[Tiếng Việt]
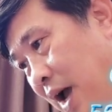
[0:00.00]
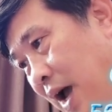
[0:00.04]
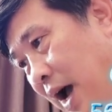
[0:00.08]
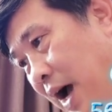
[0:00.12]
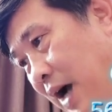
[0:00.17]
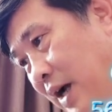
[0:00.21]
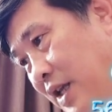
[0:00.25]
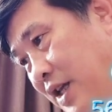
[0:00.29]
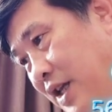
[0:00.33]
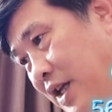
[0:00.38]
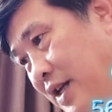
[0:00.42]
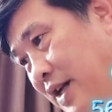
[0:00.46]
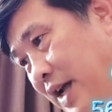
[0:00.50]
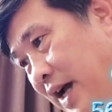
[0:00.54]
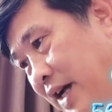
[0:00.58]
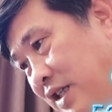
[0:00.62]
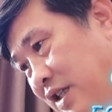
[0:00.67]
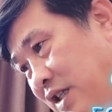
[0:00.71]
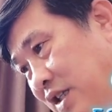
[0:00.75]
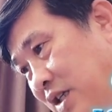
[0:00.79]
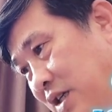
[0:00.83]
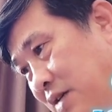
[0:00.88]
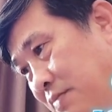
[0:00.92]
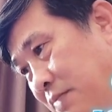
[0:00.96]
Hạc nhiên đại
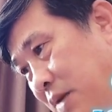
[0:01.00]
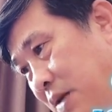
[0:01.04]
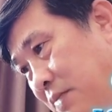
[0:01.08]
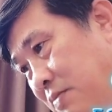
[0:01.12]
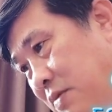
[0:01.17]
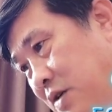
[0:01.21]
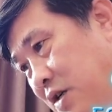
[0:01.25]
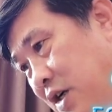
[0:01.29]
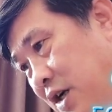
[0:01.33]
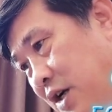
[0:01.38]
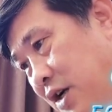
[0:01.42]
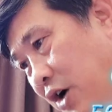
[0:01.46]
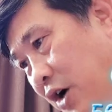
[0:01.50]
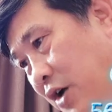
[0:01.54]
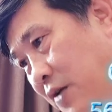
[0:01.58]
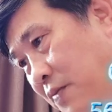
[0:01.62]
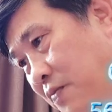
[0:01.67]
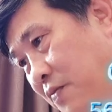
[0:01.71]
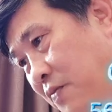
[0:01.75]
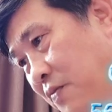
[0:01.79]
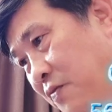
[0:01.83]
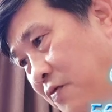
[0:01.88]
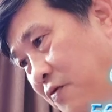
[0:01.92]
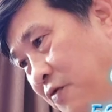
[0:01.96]
sư mỉm cười nói,
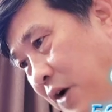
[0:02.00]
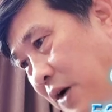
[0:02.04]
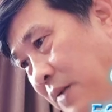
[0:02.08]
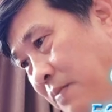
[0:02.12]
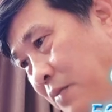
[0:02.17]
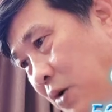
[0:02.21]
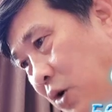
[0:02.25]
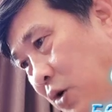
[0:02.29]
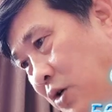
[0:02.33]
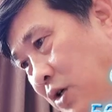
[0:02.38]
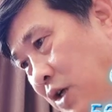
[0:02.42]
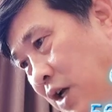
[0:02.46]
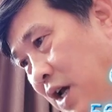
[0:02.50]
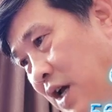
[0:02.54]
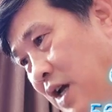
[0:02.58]
Phật môn